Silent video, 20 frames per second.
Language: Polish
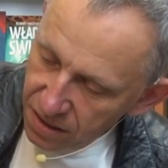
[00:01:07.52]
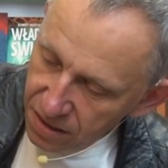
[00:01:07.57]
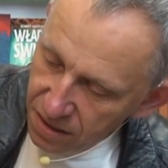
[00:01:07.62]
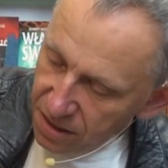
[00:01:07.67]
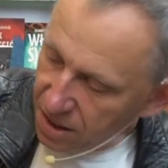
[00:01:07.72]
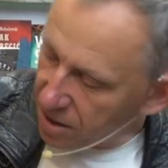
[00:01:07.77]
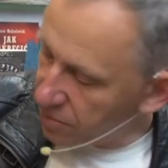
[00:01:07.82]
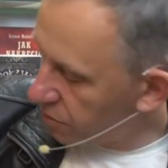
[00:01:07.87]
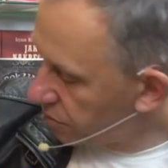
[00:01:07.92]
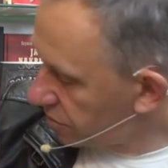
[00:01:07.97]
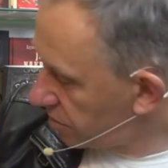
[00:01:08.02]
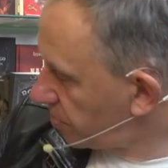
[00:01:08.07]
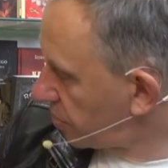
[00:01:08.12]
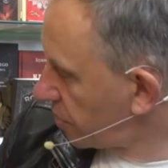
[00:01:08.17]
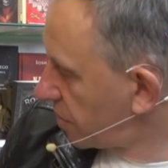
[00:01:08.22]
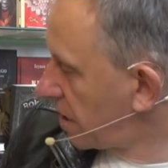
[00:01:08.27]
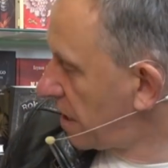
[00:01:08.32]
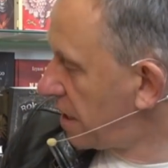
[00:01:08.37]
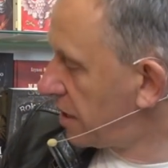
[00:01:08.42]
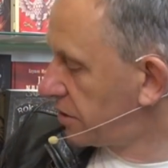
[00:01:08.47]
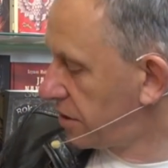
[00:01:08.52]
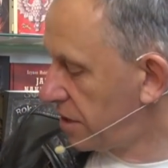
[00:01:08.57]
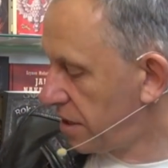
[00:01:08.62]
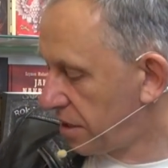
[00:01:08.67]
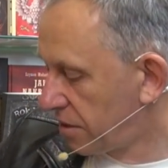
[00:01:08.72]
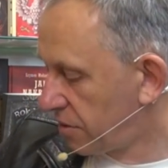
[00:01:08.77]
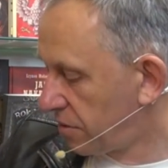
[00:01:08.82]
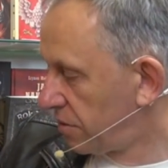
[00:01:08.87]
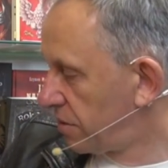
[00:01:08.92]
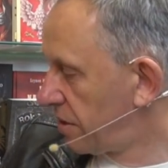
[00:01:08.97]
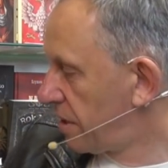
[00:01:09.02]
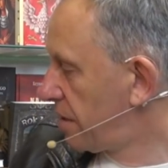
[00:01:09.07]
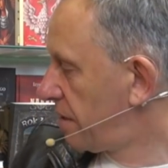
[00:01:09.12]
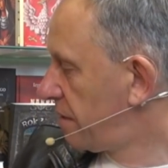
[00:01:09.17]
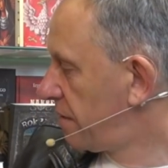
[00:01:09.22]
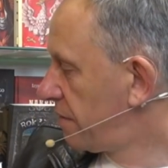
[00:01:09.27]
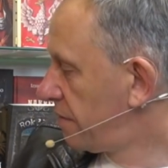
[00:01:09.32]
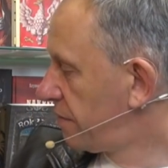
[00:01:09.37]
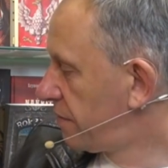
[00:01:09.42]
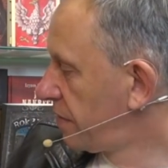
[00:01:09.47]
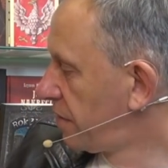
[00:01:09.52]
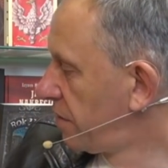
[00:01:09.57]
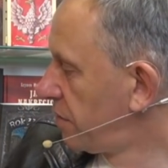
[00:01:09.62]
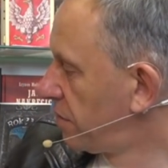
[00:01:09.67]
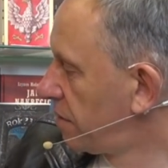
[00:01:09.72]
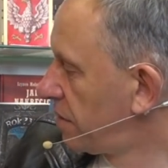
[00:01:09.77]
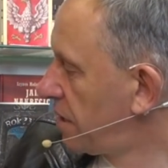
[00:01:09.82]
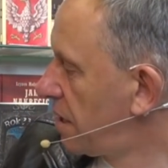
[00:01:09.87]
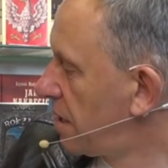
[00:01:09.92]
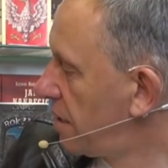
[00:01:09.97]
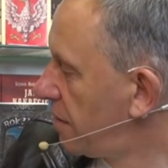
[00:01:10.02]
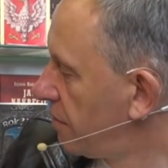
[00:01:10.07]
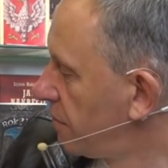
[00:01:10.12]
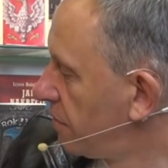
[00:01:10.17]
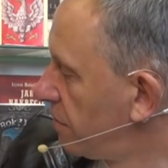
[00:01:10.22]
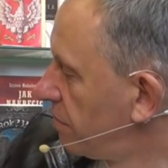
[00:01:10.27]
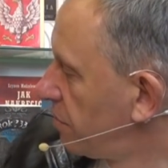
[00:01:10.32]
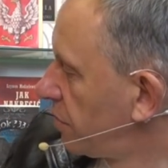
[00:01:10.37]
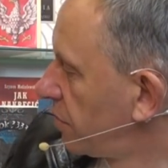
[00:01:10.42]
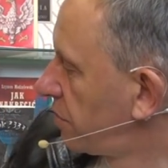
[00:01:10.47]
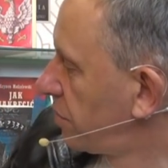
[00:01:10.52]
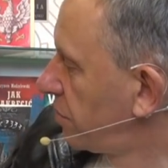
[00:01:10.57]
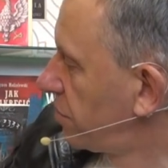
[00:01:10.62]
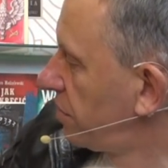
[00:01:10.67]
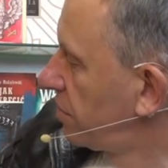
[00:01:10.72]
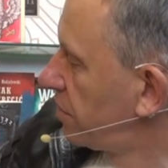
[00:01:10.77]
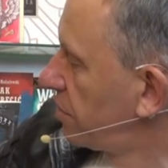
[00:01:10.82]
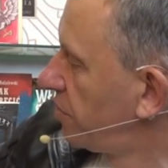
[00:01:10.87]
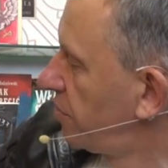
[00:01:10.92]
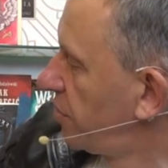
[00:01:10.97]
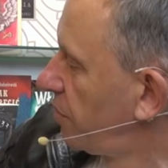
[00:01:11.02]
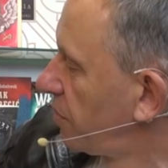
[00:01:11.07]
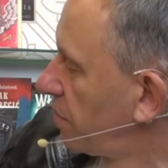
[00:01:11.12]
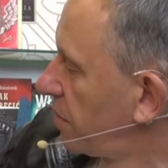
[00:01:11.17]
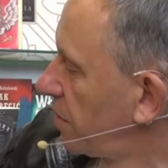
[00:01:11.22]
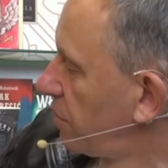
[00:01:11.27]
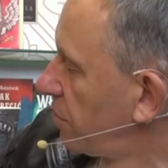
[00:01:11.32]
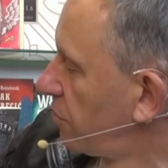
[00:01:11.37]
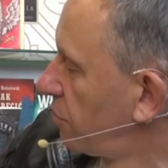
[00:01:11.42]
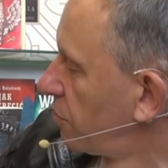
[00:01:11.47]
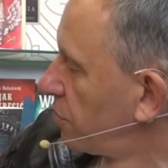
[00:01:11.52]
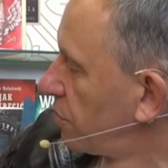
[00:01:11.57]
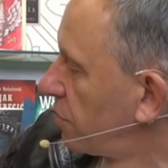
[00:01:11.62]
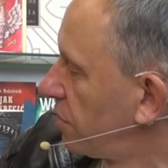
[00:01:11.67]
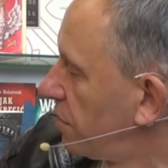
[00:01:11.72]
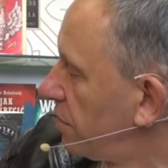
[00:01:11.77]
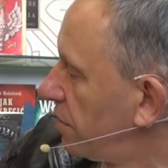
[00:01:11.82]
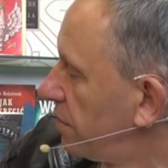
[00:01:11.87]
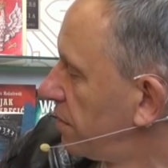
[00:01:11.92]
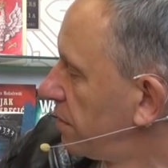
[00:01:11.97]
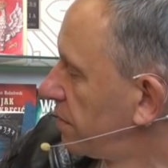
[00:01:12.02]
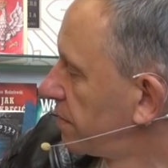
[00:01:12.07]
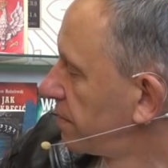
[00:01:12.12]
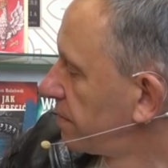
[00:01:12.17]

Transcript: Ja może pokażę, jak one wyglądają, bo to się zrobiło tego dużo.